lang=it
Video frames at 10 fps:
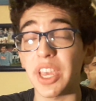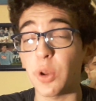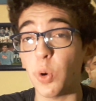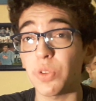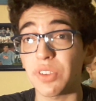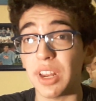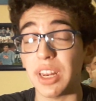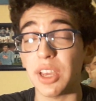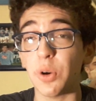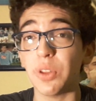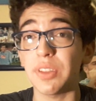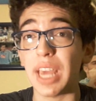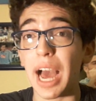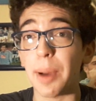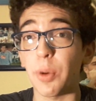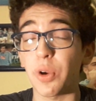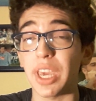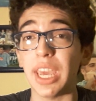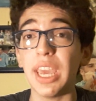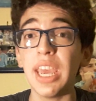Inoltre ricordiamo
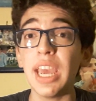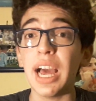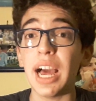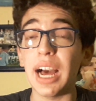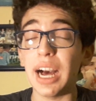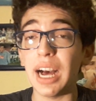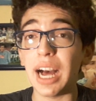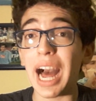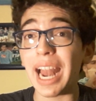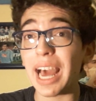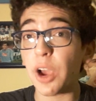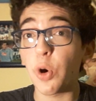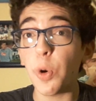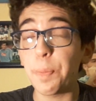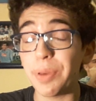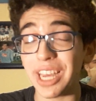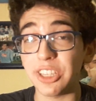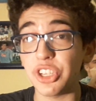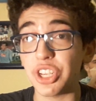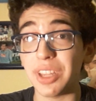che Uh, alla coppia
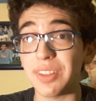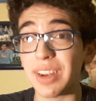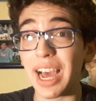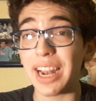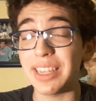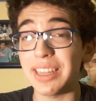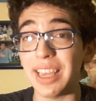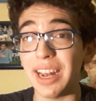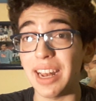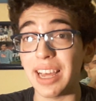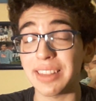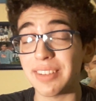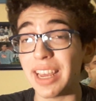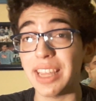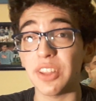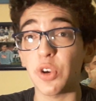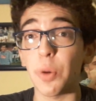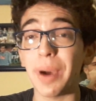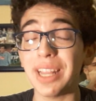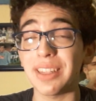di centrali
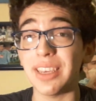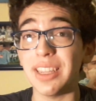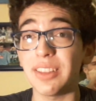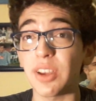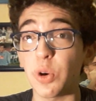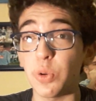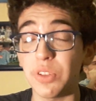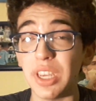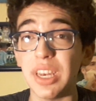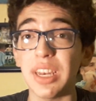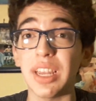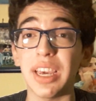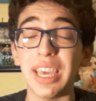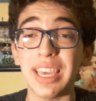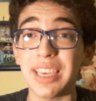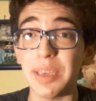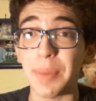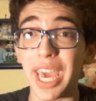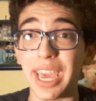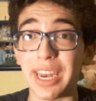dell'Atletico Madrid Godin e
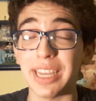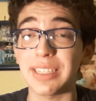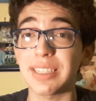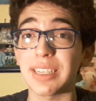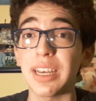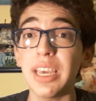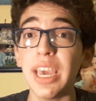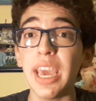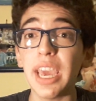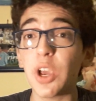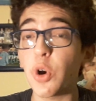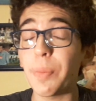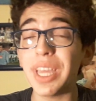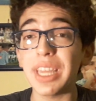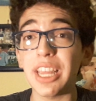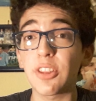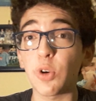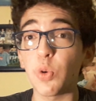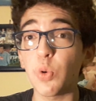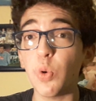Jimenez e come
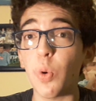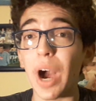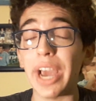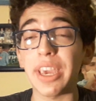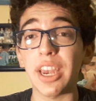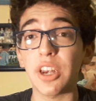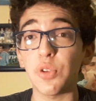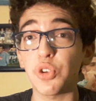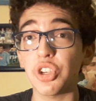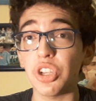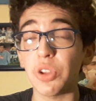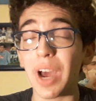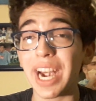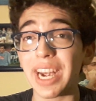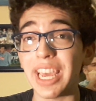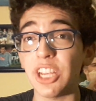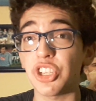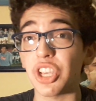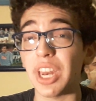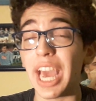detto l'Uruguay è riuscito a
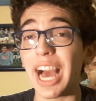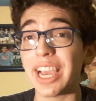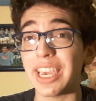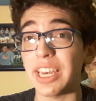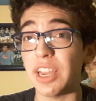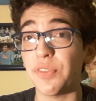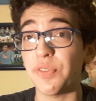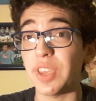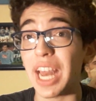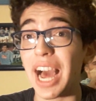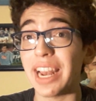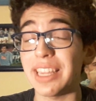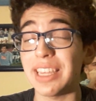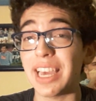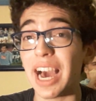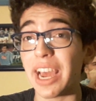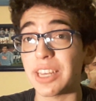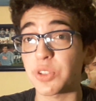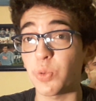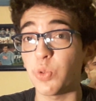reggere anche nel finale di
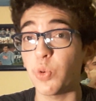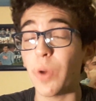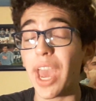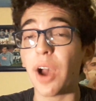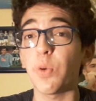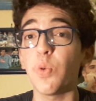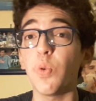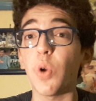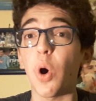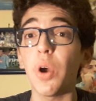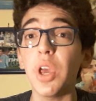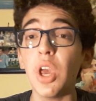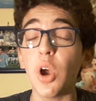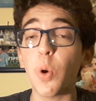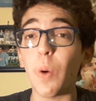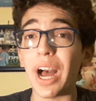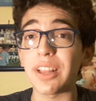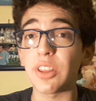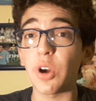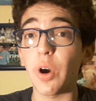gara sul 2 a 1
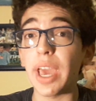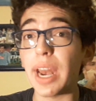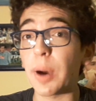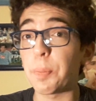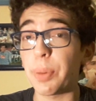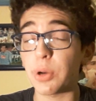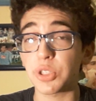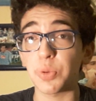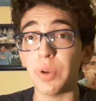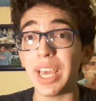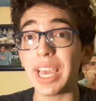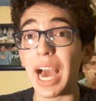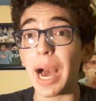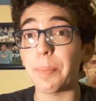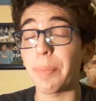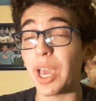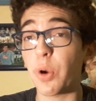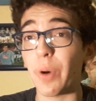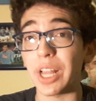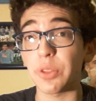quando era un po' sulle gambe e
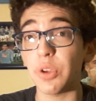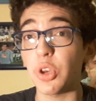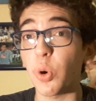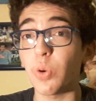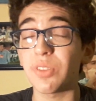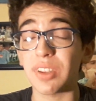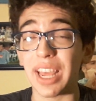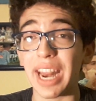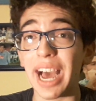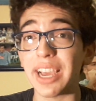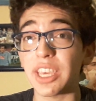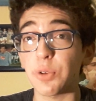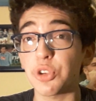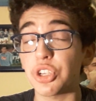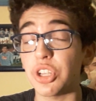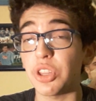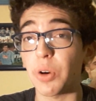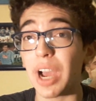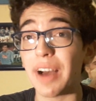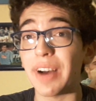quando inoltre era anche
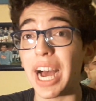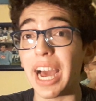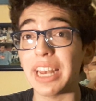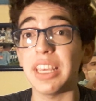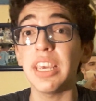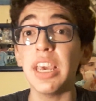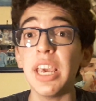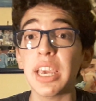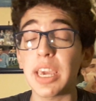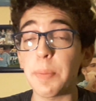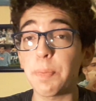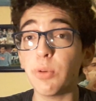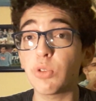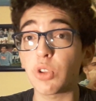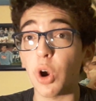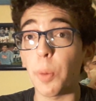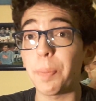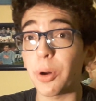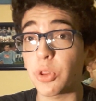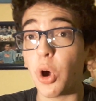uscito Cavani che
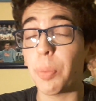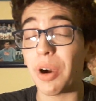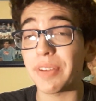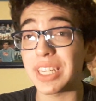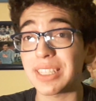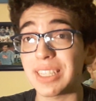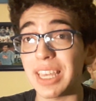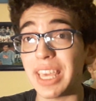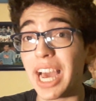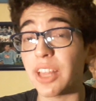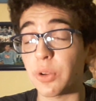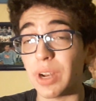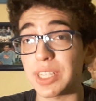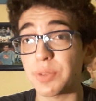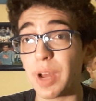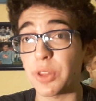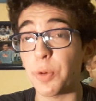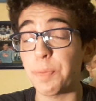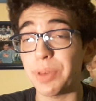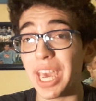purtroppo dopo aver segnato la sua
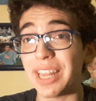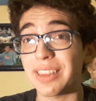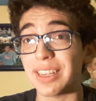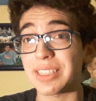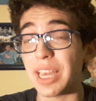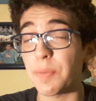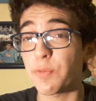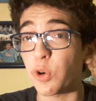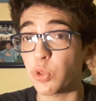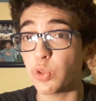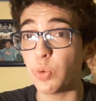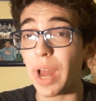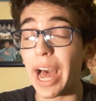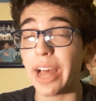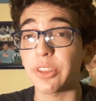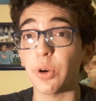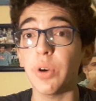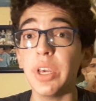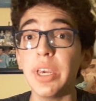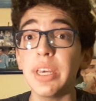doppietta si è
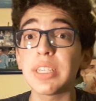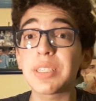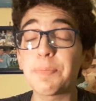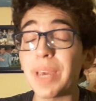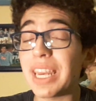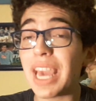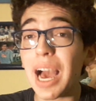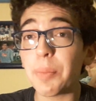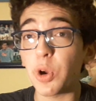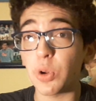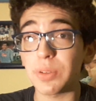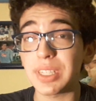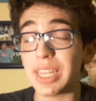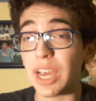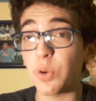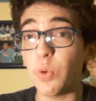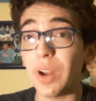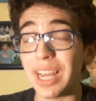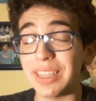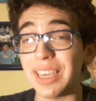infortunato speriamo non sia
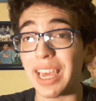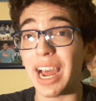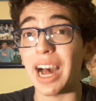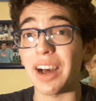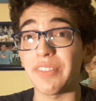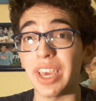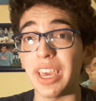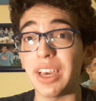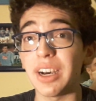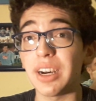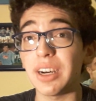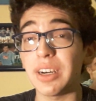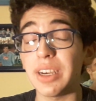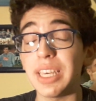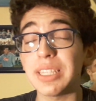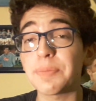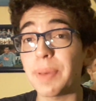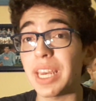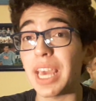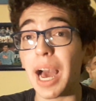nulla di grave uh, e
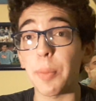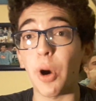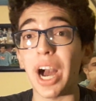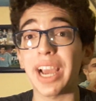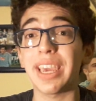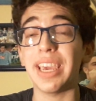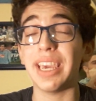speriamo anche